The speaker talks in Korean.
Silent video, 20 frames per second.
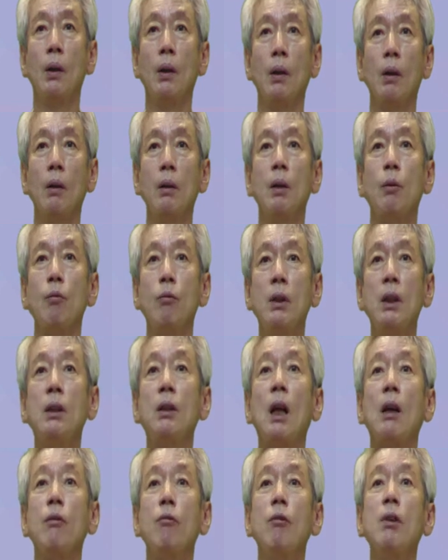근데
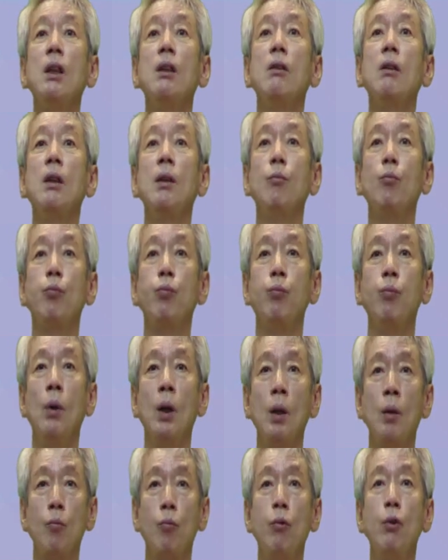우리들, 우리들이
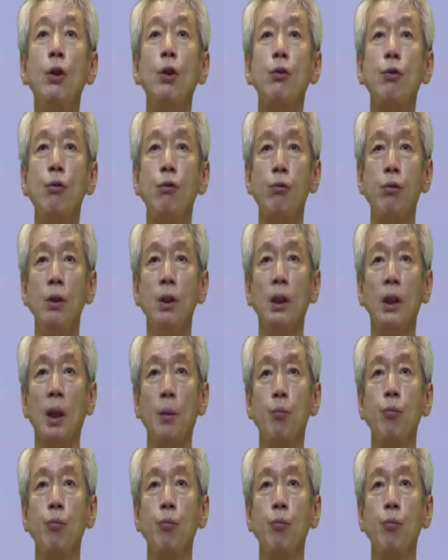물려줄 수 있는 게,